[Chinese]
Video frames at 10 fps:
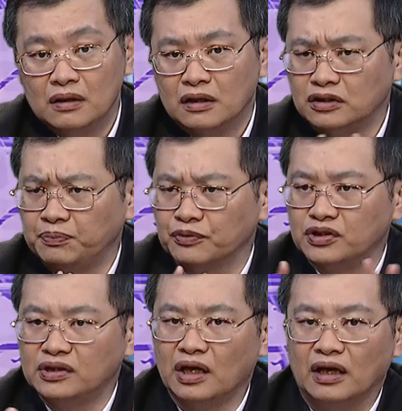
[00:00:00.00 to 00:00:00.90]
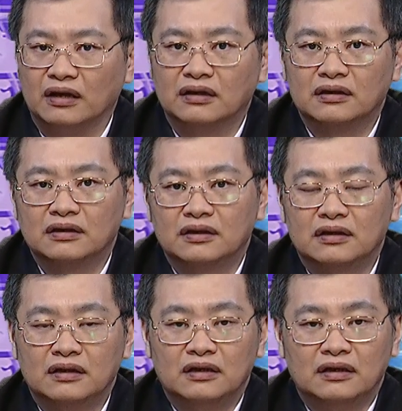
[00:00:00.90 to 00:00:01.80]
可是不是哎。
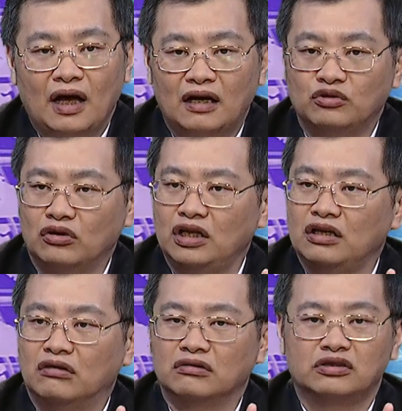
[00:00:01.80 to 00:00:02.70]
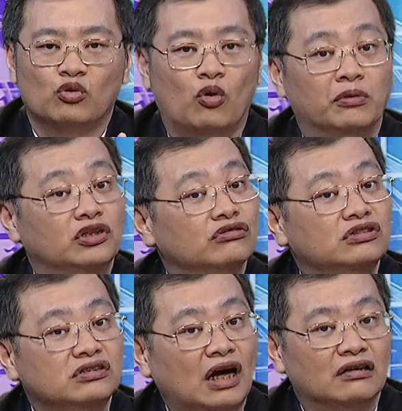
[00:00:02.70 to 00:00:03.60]
它很多利空都是我们都
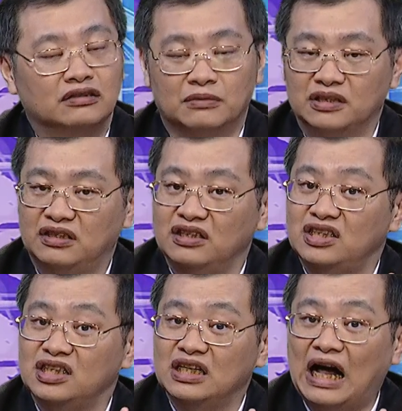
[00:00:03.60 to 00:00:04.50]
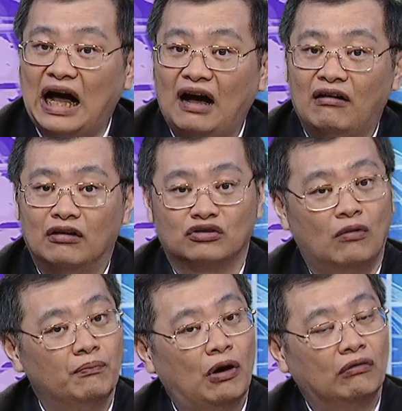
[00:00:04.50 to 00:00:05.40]
知道的，什么升息啦、吼
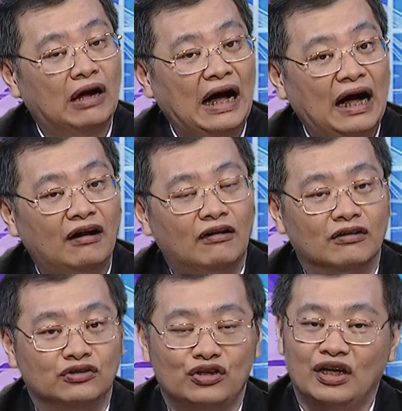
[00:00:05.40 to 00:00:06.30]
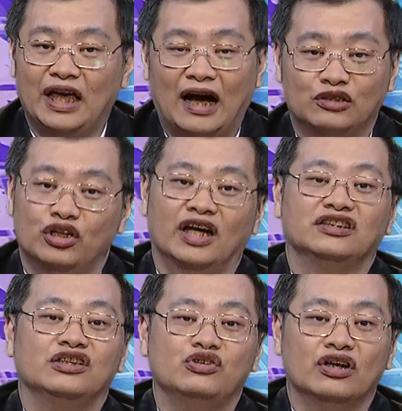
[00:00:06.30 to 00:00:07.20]
通膨啦、吼缺粮啊，缺粮
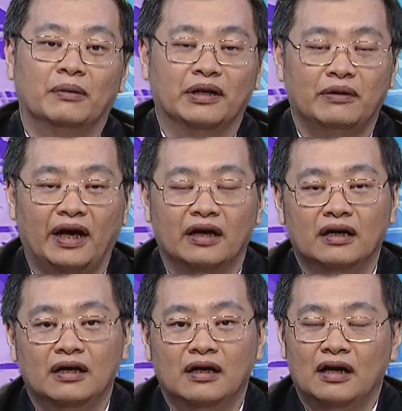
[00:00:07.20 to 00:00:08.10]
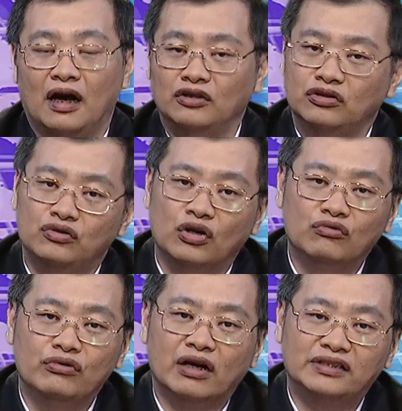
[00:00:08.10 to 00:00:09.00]
解决了嘛，对不对？啊，就是原
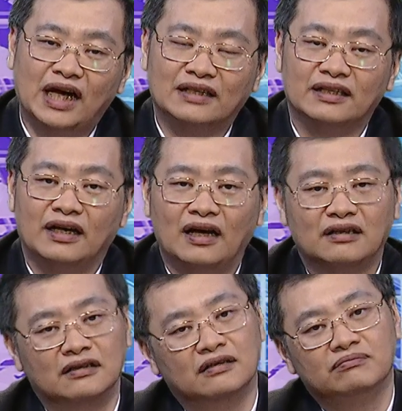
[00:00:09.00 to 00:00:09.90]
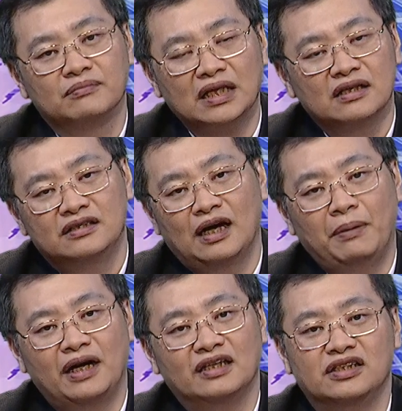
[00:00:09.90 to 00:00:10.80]
物料下跌，哎，可能下
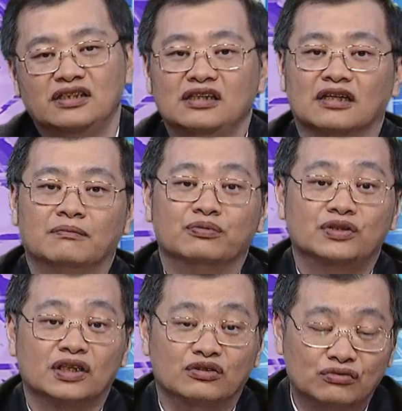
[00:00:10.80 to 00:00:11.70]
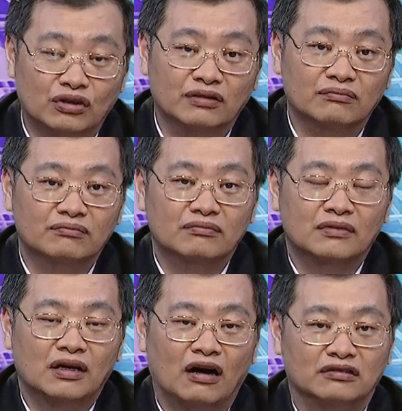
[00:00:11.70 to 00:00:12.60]
半年景气可能不是很顺，
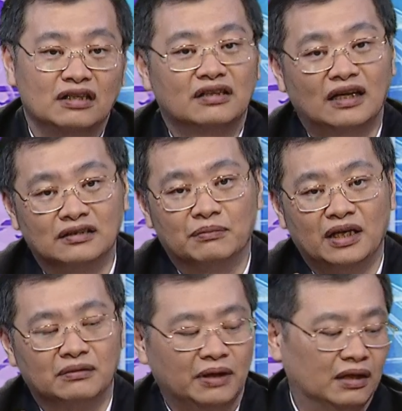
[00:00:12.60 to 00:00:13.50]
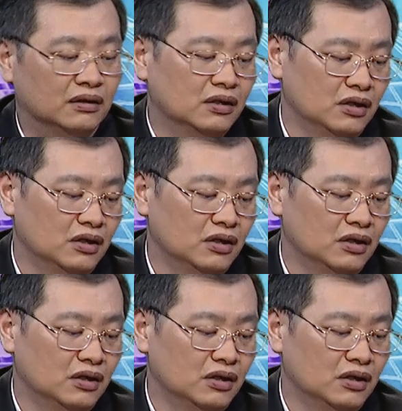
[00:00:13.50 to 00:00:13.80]
哦，订单怎么样怎么样？